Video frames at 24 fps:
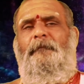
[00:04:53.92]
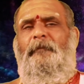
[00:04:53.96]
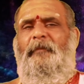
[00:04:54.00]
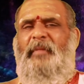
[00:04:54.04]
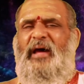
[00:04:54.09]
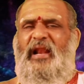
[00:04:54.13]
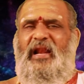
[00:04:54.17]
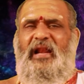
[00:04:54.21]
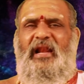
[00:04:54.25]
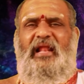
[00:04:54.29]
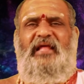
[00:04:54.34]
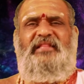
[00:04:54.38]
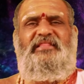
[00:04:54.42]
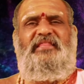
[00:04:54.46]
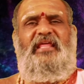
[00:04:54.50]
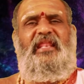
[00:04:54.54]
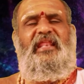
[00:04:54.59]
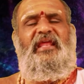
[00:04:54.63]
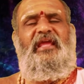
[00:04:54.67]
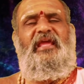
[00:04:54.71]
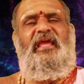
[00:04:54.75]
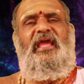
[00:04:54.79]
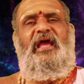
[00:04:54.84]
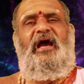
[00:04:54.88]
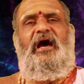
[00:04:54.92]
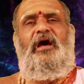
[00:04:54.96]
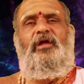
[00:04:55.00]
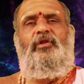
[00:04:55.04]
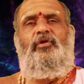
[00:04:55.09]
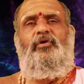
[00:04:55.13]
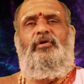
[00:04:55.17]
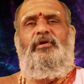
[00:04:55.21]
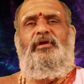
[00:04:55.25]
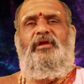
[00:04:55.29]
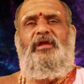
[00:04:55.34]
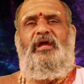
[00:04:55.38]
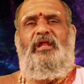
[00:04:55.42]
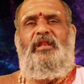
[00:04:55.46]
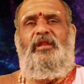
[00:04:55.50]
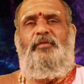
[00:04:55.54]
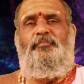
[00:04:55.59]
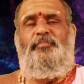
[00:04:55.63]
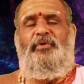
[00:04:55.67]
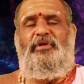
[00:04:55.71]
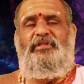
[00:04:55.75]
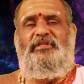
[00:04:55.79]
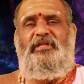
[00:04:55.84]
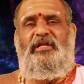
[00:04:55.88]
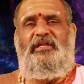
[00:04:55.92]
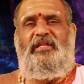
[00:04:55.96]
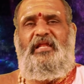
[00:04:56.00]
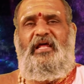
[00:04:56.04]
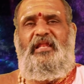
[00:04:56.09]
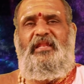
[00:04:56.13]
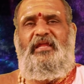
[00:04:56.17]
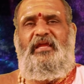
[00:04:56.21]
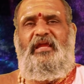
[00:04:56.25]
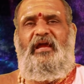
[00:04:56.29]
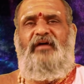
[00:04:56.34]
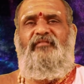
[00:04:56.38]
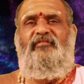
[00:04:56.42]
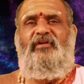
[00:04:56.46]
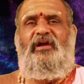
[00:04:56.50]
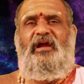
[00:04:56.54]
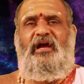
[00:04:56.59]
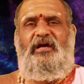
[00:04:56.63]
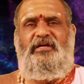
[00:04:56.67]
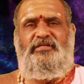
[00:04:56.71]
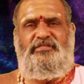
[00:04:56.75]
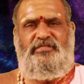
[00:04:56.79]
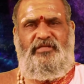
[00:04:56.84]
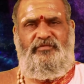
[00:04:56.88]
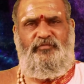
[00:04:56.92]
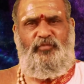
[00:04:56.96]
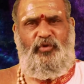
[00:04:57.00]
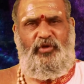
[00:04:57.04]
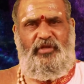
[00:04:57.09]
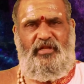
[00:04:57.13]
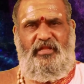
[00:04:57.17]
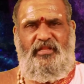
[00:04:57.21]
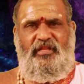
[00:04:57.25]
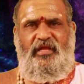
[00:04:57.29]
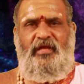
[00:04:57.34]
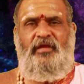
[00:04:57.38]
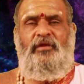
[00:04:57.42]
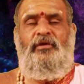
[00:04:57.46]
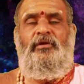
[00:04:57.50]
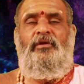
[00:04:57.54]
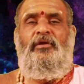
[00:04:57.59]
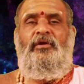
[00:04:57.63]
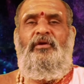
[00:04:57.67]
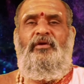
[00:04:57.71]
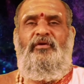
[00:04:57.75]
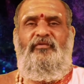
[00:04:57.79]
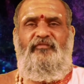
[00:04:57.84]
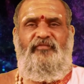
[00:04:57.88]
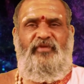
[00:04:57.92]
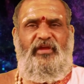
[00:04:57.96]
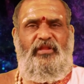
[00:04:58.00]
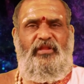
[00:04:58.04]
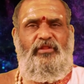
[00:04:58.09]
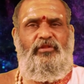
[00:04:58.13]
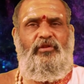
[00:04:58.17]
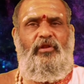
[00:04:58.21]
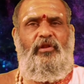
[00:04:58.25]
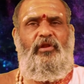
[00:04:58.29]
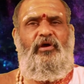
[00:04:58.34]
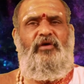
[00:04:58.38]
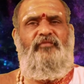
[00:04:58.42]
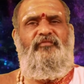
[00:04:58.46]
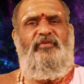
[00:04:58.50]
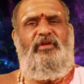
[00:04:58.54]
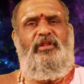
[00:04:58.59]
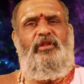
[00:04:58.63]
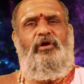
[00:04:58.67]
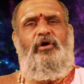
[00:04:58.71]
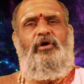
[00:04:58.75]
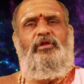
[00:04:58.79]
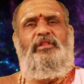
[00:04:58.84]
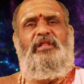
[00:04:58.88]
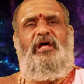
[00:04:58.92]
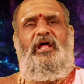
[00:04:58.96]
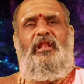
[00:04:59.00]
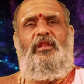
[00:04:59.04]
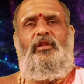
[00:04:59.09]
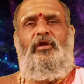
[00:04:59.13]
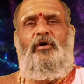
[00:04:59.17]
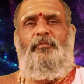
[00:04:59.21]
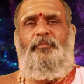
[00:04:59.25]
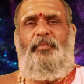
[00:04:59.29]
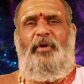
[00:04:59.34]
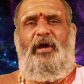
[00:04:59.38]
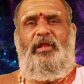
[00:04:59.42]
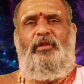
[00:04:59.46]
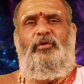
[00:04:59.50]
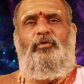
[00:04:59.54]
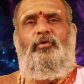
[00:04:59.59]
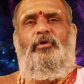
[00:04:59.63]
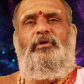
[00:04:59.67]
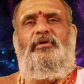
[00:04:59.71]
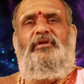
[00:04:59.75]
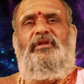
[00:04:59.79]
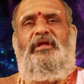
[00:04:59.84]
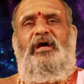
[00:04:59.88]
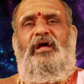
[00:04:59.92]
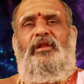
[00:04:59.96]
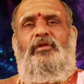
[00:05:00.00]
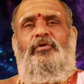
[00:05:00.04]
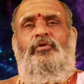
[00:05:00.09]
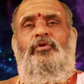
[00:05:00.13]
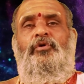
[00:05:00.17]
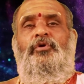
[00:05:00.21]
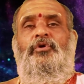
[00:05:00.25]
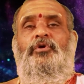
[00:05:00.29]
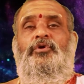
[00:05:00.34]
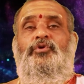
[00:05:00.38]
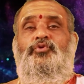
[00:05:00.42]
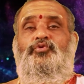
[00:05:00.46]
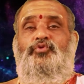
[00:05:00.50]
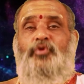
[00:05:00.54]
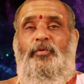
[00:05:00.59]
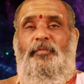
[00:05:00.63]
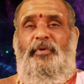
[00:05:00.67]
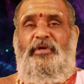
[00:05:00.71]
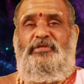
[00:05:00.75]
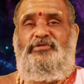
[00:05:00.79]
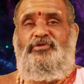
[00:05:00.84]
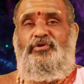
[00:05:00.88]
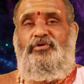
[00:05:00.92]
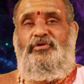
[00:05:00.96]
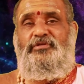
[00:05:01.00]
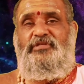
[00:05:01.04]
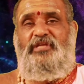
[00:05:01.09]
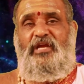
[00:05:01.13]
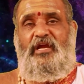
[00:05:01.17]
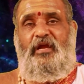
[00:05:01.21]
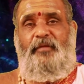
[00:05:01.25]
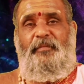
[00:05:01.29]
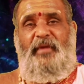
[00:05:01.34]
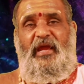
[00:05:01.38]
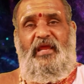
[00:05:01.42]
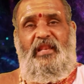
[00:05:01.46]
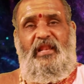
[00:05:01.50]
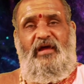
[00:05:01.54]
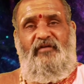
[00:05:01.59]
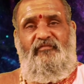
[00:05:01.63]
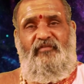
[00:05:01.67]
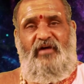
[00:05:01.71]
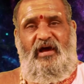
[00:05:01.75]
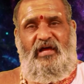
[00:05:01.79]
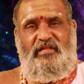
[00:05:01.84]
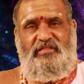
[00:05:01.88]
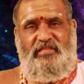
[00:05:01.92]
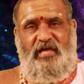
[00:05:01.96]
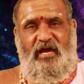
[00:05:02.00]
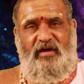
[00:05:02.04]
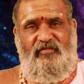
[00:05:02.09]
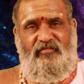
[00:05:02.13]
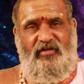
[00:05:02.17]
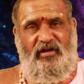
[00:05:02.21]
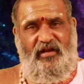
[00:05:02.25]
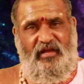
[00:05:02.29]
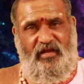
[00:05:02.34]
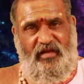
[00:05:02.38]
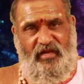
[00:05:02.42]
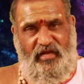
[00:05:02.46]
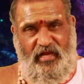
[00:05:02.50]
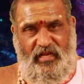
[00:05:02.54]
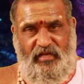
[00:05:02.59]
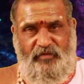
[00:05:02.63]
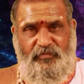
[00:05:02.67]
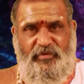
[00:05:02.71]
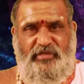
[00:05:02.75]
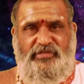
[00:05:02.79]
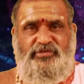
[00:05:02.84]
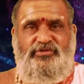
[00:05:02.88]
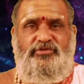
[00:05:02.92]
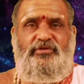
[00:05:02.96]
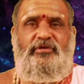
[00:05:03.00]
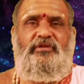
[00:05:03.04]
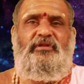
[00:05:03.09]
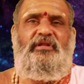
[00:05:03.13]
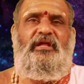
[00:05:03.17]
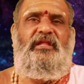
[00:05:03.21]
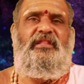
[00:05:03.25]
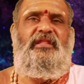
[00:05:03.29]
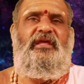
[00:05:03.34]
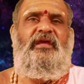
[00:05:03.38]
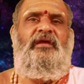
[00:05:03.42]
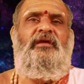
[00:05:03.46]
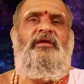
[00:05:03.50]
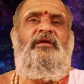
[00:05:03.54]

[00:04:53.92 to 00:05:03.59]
మరల తిరిగి ఆరోగ్యాన్ని పొందటానికి అవకాశం ఉన్నది విందులు వినోదాల్లో పాల్గొంటారు శుభసూచకమైన వాతావరణం కనిపిస్తున్నది